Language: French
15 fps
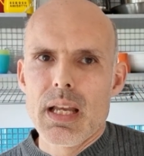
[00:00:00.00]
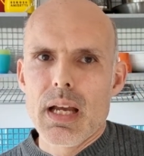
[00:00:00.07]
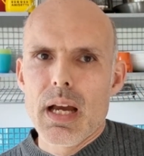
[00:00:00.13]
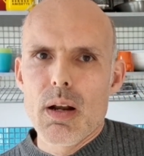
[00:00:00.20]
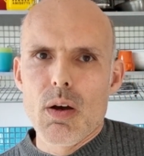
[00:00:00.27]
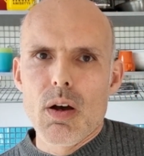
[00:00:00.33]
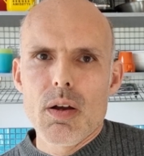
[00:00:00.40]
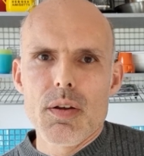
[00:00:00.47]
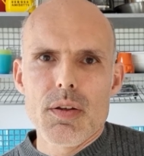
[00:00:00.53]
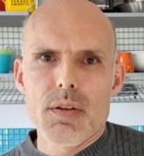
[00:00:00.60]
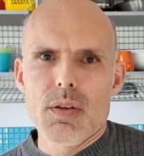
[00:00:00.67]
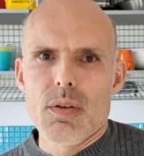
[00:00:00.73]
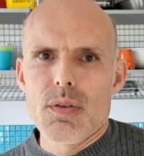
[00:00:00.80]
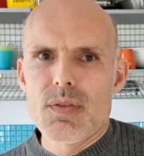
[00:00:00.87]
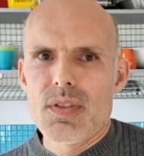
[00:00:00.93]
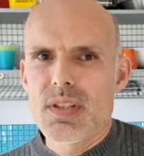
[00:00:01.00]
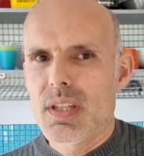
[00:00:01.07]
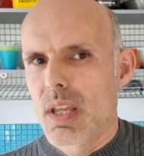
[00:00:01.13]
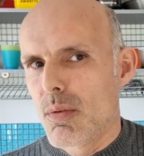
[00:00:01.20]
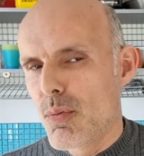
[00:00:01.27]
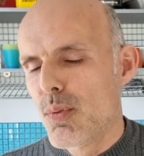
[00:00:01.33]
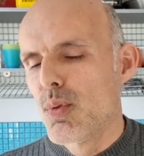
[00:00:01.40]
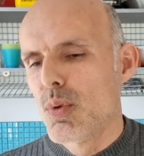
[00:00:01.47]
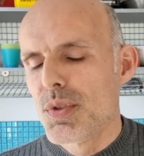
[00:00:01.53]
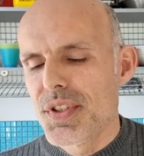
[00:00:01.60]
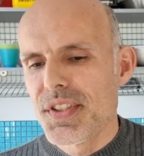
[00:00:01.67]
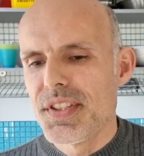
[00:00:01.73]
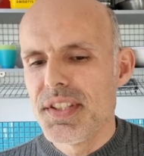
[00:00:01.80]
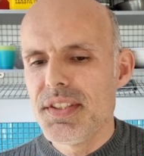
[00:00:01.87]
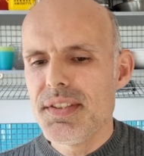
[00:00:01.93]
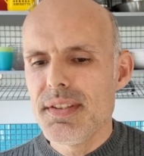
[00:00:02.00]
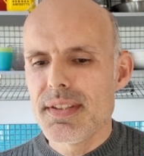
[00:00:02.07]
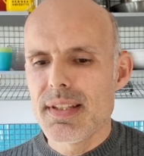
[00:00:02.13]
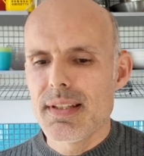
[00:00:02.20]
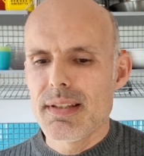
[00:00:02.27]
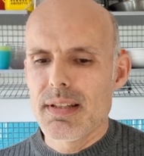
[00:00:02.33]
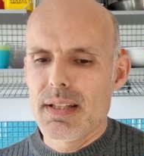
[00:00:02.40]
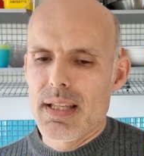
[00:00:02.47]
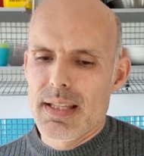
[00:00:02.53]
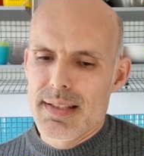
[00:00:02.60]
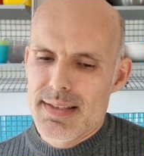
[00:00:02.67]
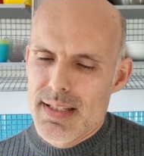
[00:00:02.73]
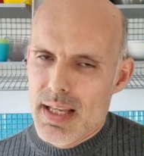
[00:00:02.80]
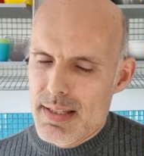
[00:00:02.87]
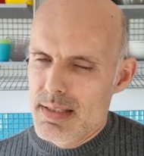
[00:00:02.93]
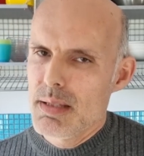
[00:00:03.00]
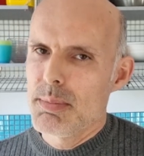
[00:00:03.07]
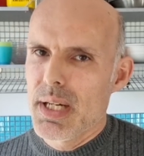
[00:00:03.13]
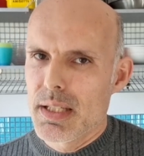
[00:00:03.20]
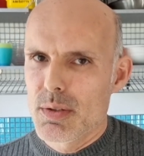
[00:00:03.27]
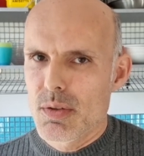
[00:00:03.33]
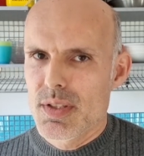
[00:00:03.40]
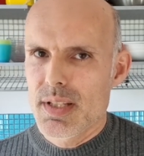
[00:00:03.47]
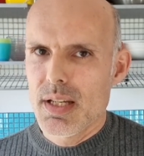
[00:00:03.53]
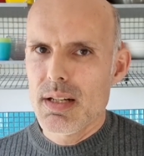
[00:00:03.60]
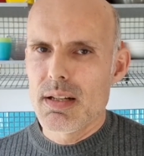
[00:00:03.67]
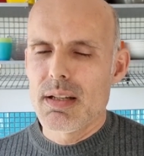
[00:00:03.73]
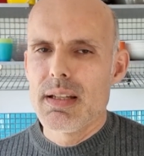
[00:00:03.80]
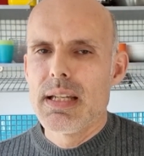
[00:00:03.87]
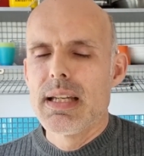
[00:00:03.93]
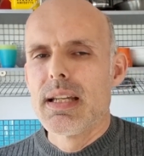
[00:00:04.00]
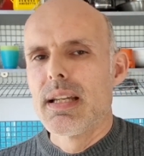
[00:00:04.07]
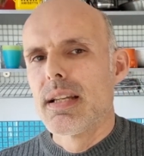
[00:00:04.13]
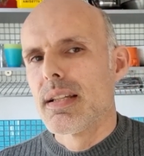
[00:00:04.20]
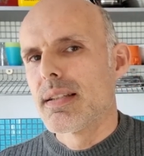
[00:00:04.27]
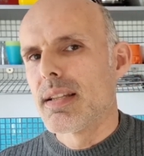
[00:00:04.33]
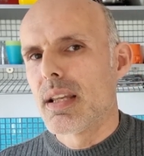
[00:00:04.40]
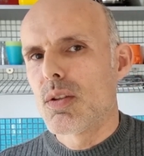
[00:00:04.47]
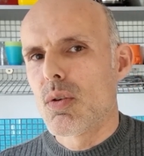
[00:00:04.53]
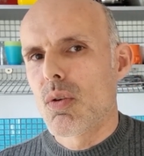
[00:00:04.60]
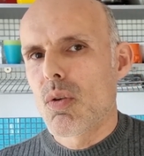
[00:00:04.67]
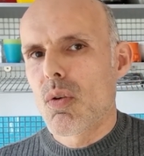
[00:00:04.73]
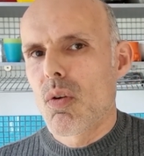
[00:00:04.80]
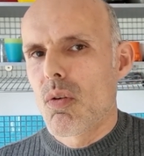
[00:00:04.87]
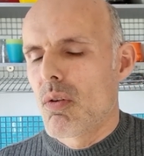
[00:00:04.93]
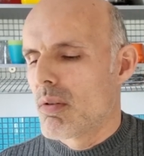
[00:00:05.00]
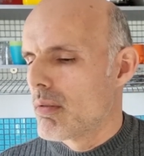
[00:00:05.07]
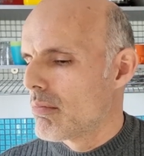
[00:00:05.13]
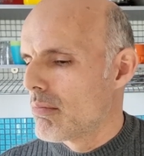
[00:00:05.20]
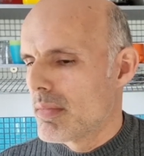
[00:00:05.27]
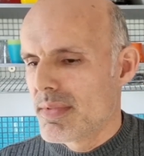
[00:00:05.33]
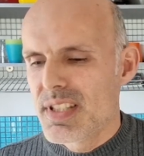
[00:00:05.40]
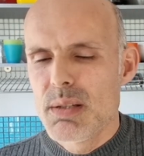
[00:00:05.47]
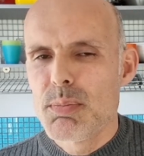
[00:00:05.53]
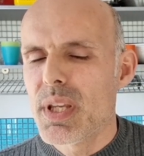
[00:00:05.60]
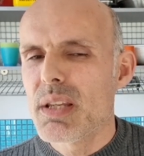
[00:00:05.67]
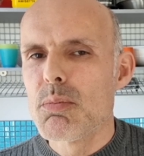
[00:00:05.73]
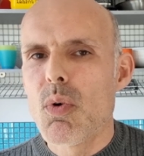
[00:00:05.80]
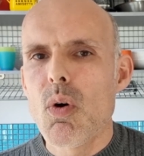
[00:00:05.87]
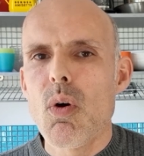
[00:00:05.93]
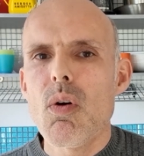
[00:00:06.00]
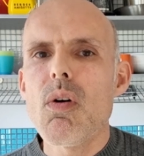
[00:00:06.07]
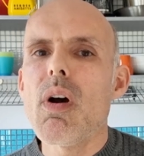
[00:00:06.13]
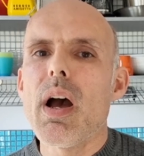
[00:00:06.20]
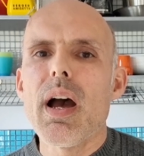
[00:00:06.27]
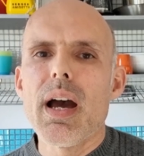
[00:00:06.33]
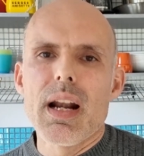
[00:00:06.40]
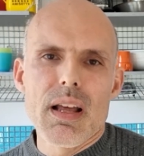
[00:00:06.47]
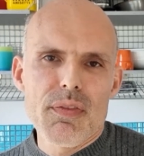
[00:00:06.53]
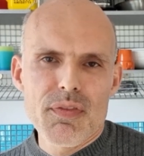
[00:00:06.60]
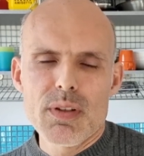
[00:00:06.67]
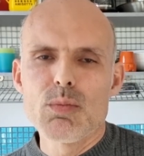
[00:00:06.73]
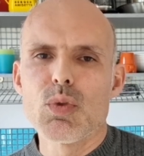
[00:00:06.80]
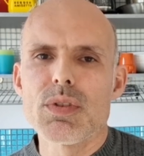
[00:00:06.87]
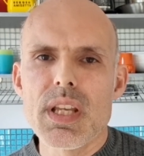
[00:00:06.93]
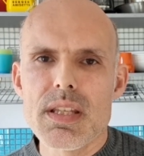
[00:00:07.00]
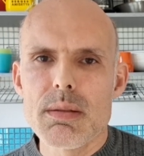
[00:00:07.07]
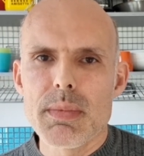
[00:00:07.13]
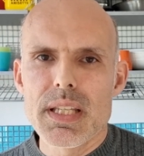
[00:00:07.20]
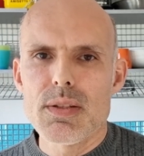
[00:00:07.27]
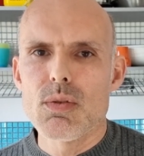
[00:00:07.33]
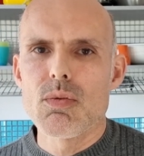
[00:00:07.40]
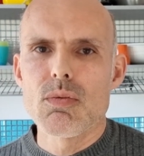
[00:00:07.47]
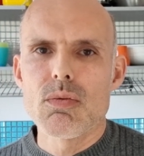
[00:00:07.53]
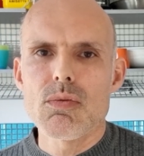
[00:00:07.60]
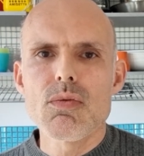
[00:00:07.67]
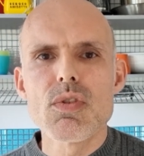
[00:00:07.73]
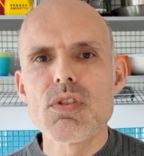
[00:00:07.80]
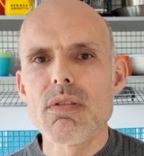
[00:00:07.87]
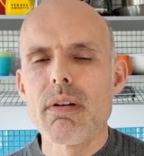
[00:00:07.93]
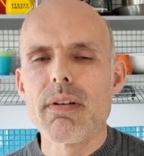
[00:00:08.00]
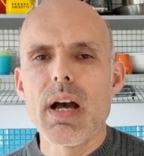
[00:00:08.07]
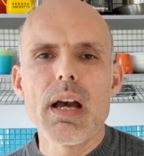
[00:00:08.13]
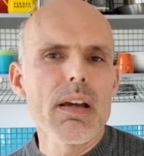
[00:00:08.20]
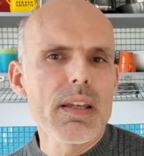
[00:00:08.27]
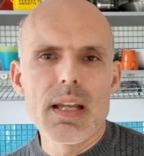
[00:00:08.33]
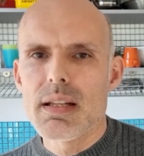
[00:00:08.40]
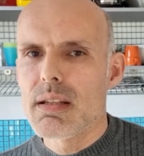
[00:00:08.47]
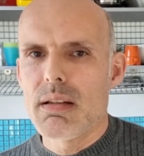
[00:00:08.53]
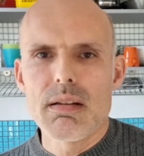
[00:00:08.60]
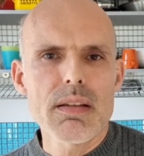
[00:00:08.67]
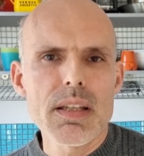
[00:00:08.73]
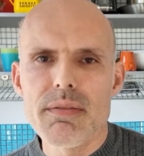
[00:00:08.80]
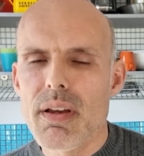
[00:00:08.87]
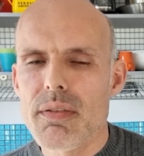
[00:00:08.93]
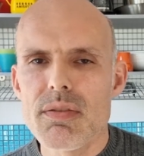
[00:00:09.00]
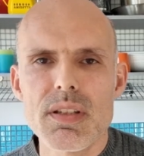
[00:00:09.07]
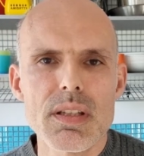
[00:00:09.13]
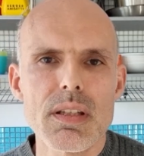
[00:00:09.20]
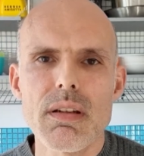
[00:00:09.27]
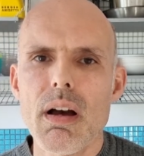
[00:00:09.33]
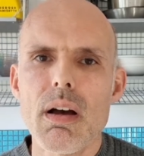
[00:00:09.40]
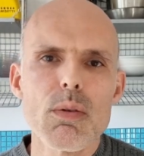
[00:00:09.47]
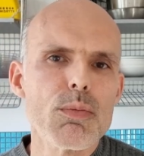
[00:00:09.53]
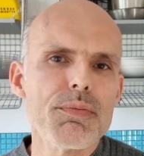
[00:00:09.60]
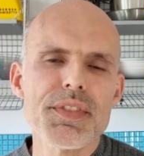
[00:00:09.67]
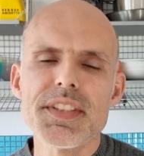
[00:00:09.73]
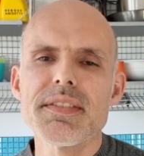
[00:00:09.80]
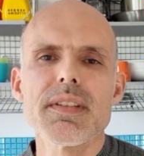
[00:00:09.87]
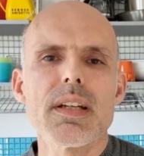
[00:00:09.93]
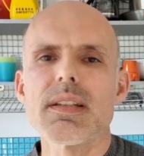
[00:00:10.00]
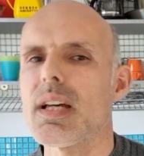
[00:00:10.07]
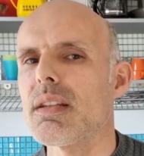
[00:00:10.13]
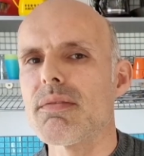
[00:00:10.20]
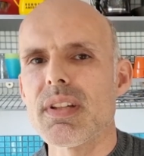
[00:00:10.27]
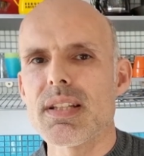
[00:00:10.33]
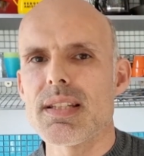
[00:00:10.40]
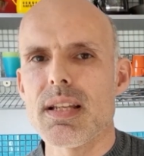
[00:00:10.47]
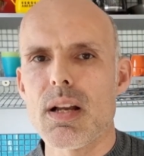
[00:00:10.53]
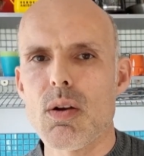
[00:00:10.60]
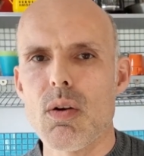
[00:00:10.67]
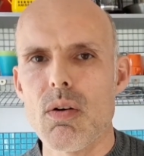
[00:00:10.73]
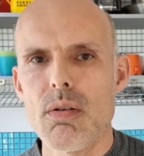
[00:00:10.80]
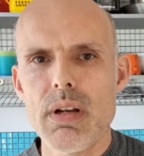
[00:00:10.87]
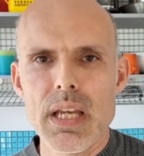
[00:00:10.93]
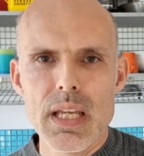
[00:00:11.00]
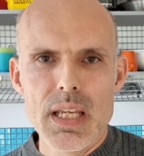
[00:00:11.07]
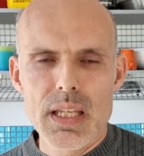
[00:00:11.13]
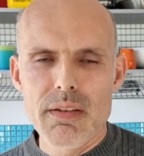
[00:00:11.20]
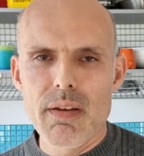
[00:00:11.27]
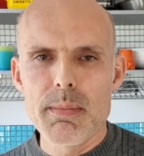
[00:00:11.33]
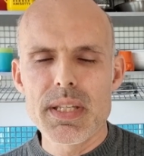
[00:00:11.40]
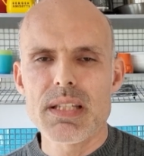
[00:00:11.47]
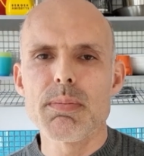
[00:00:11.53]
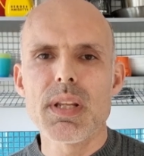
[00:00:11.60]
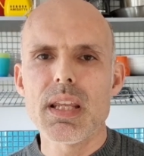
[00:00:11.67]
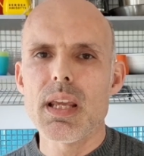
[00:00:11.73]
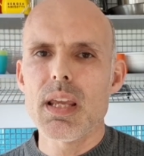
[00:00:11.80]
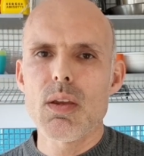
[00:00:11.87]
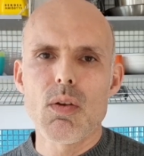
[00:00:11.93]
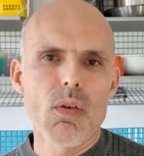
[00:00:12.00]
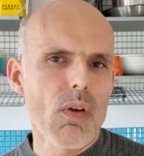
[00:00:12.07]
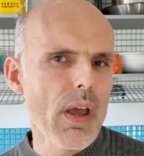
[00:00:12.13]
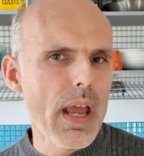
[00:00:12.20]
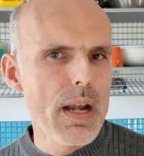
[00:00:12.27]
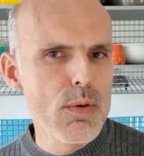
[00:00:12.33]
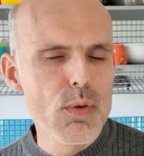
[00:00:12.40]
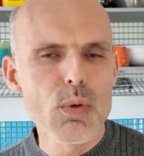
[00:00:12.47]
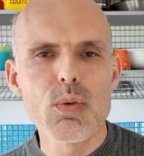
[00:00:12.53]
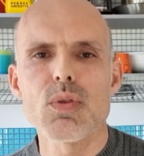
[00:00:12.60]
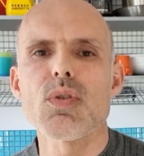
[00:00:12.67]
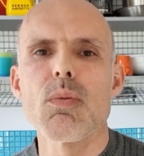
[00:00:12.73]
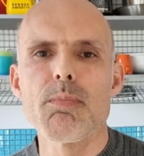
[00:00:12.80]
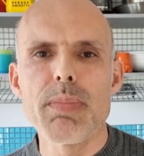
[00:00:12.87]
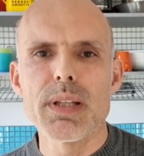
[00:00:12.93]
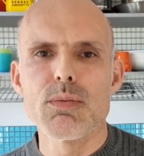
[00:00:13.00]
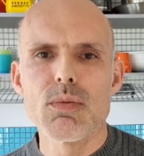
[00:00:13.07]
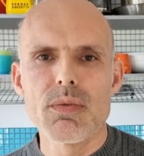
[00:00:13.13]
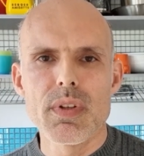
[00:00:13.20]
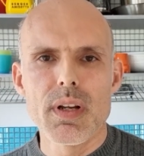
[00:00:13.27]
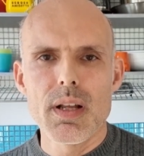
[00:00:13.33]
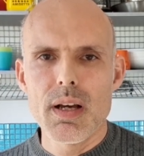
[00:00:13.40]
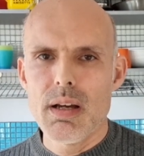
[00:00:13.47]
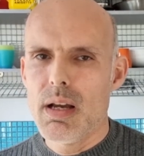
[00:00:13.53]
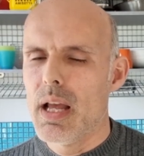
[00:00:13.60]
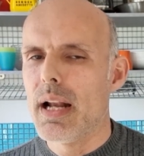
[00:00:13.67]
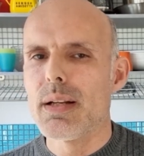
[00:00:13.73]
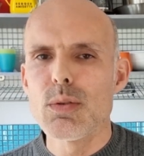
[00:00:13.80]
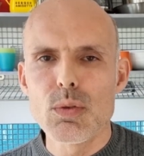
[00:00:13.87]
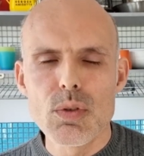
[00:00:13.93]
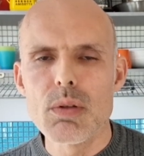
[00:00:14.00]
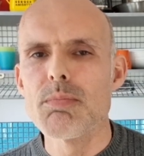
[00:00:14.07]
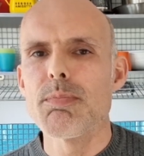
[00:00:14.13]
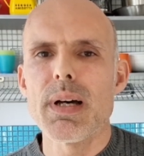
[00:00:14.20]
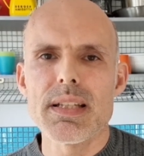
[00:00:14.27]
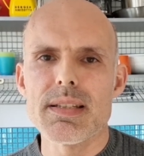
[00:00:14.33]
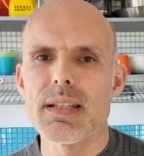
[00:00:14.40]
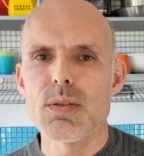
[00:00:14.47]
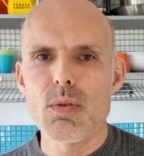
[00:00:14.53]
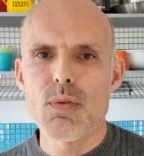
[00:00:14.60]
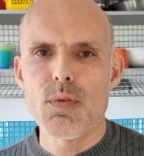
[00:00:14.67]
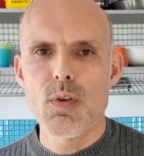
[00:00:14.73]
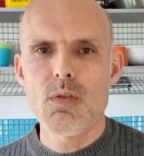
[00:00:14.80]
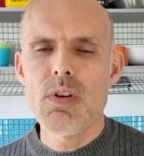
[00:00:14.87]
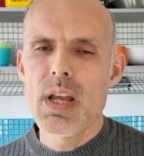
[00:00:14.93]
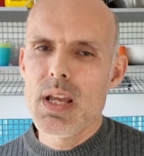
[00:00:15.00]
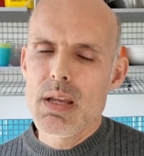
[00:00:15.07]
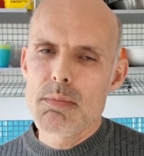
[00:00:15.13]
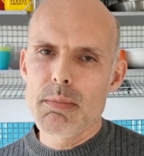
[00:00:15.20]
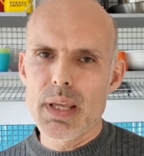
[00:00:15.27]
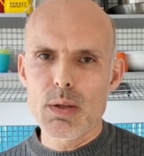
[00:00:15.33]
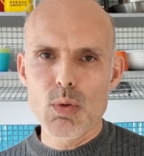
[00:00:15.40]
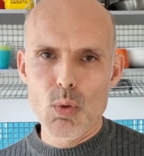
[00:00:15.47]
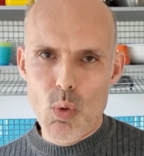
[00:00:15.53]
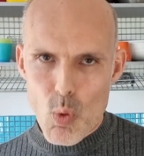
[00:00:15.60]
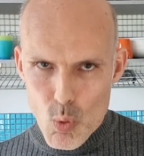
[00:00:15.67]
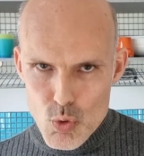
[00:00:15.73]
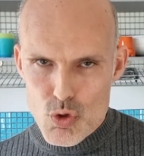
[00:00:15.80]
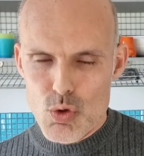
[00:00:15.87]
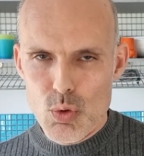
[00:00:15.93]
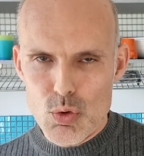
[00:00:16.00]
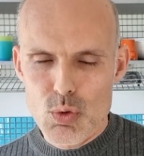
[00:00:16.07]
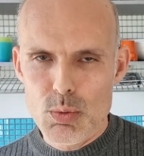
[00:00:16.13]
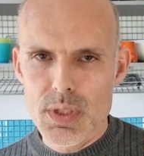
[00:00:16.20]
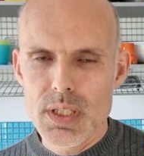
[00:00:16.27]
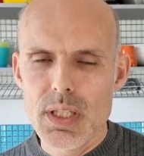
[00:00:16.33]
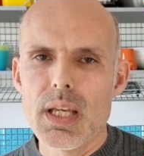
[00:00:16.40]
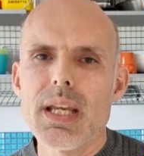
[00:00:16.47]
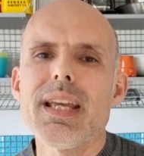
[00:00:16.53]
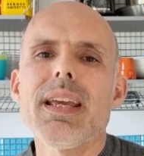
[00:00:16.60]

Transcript: Alors, euh, ce qui est fou aussi, et c'est assez paradoxal, c'est que typiquement, à la fin de mon animation, je vais avoir quelqu'un qui va venir, une petite nana de 25 ans, qui va m'expliquer qu'elle ne consomme pas de Nutella, elle n'en donne pas à ses enfants, mais qu'aujourd'hui,